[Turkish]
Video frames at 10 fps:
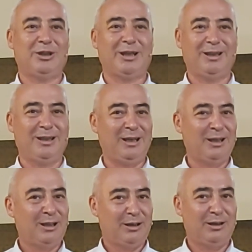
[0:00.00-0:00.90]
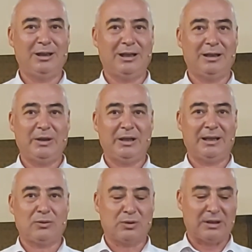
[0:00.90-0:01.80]
bir şekilde dinleyelim.
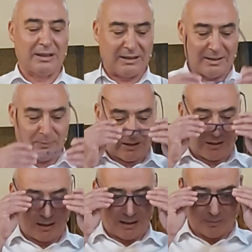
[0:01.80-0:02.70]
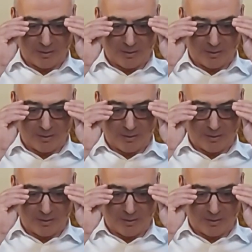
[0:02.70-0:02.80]
Eğer kutsal kitaptan takip